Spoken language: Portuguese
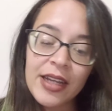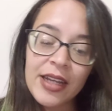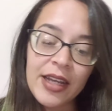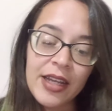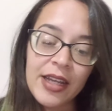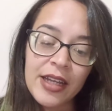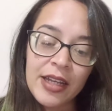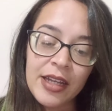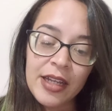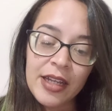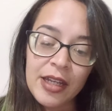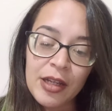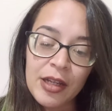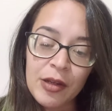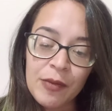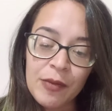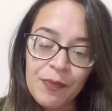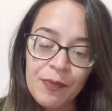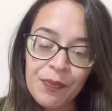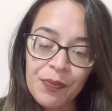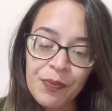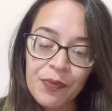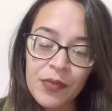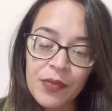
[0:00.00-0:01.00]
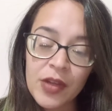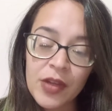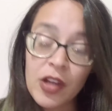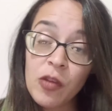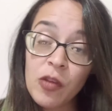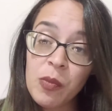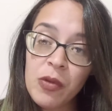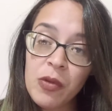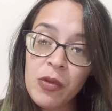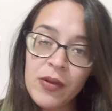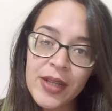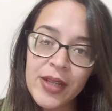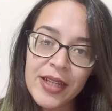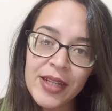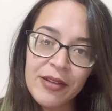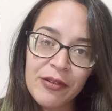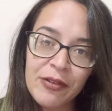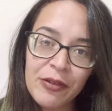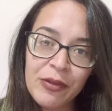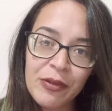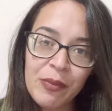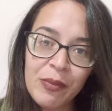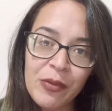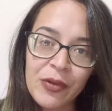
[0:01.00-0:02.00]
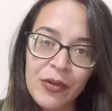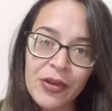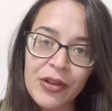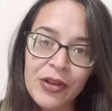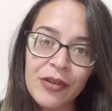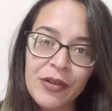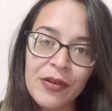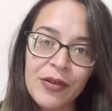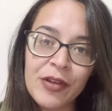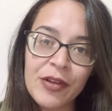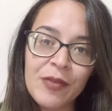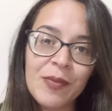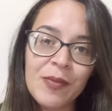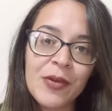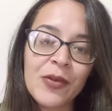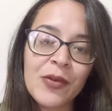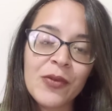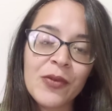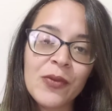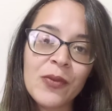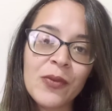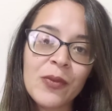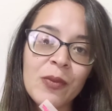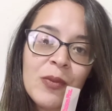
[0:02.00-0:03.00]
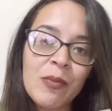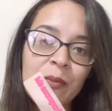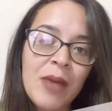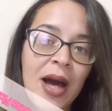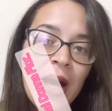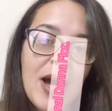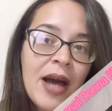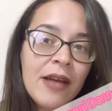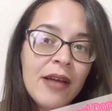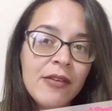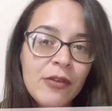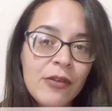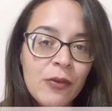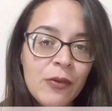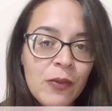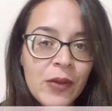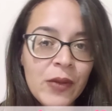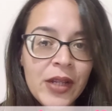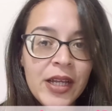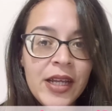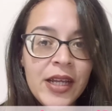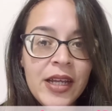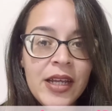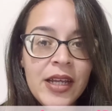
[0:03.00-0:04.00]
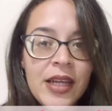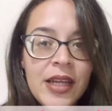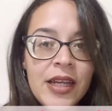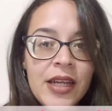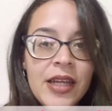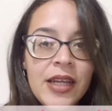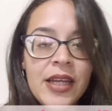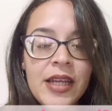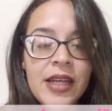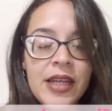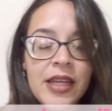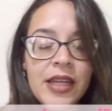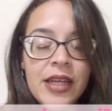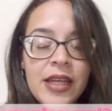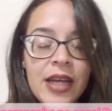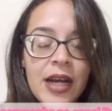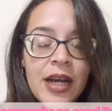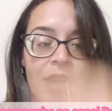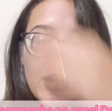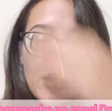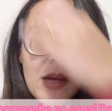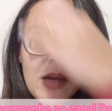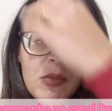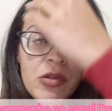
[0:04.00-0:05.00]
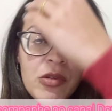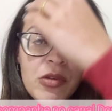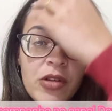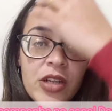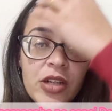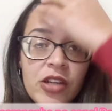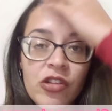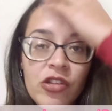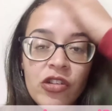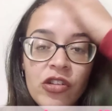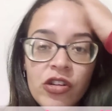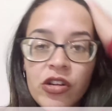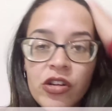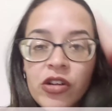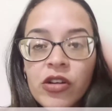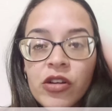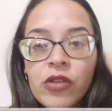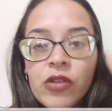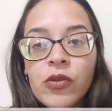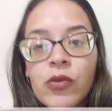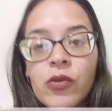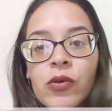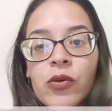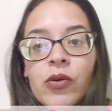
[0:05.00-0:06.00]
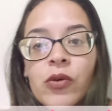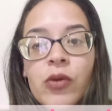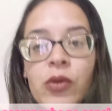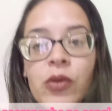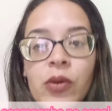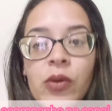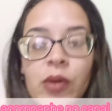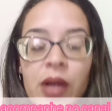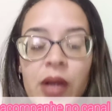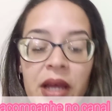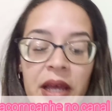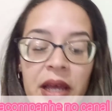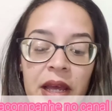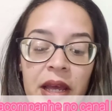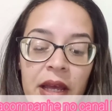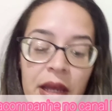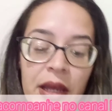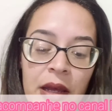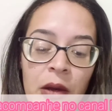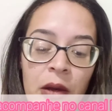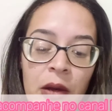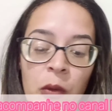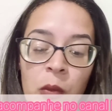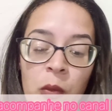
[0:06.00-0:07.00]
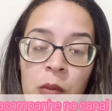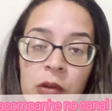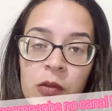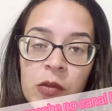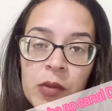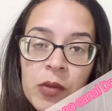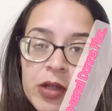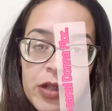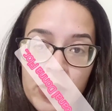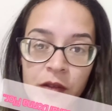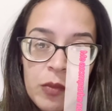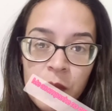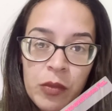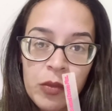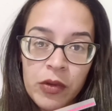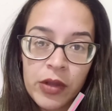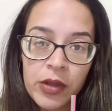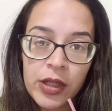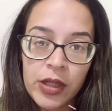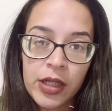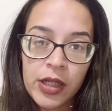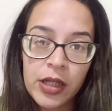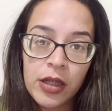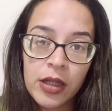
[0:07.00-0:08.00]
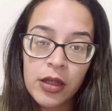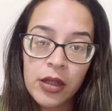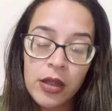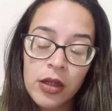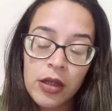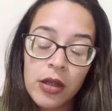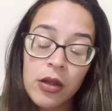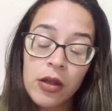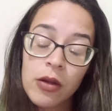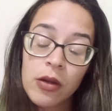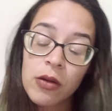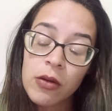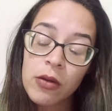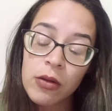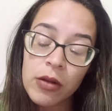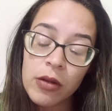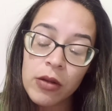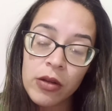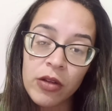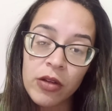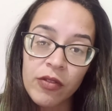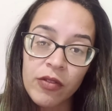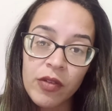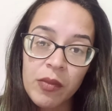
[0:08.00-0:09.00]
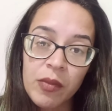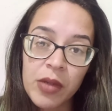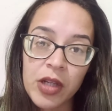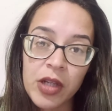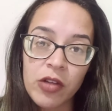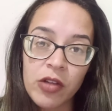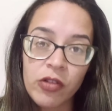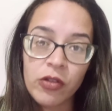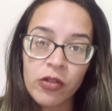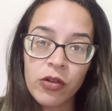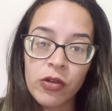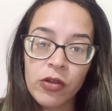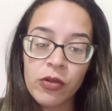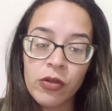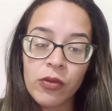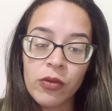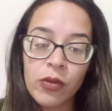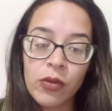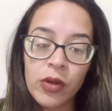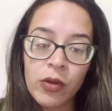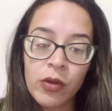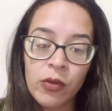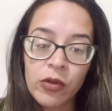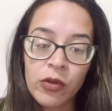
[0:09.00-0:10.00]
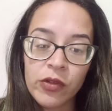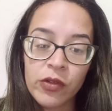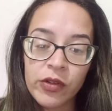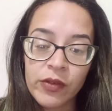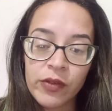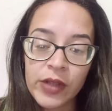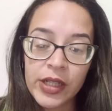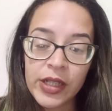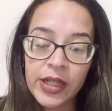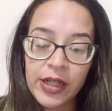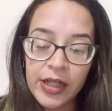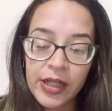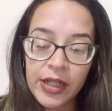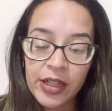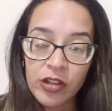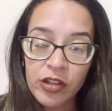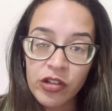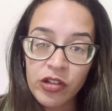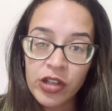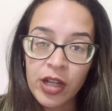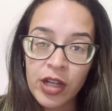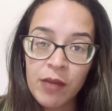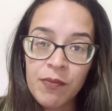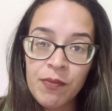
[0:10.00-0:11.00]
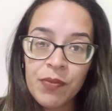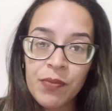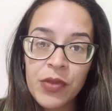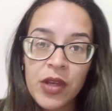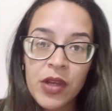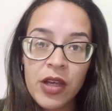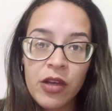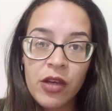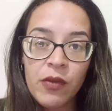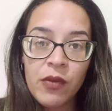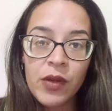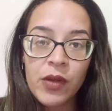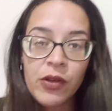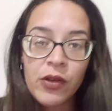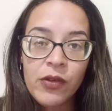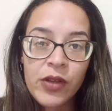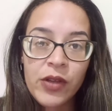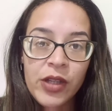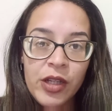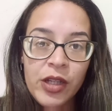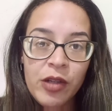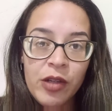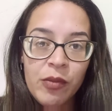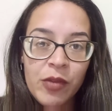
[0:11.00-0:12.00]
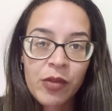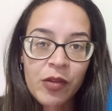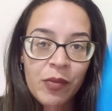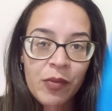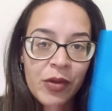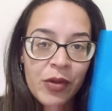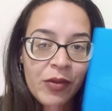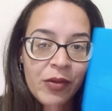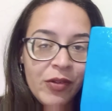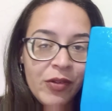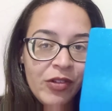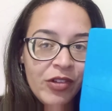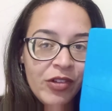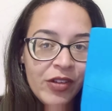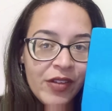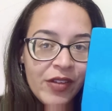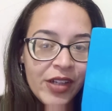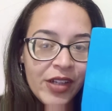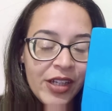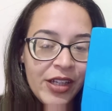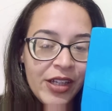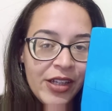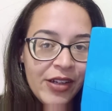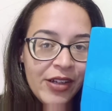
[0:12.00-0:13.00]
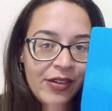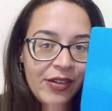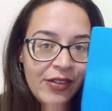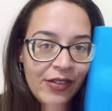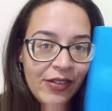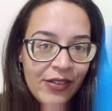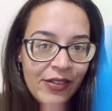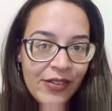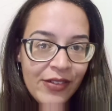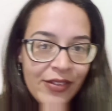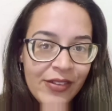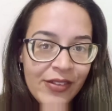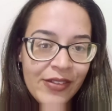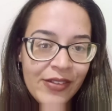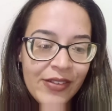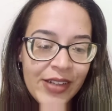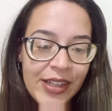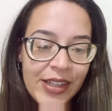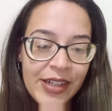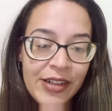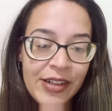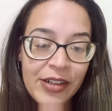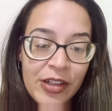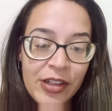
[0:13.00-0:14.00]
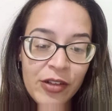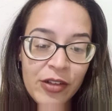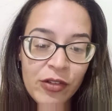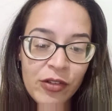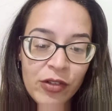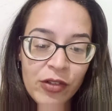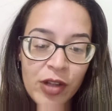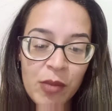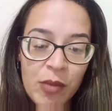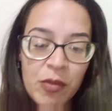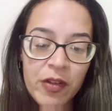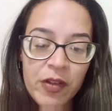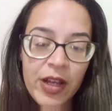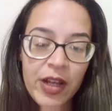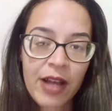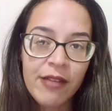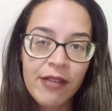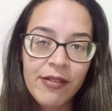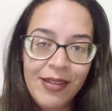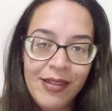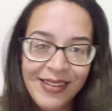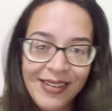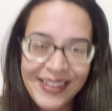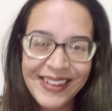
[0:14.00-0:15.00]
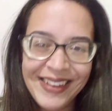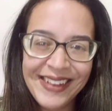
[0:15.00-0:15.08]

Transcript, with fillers: é, respondendo todo mundo, então respondo o básico, né? E acabo deixando é, algumas para responder novamente quando eu consigo a internet, tá? Eu anotei umas perguntinhas aqui, ó, no caderninho todo rabiscado,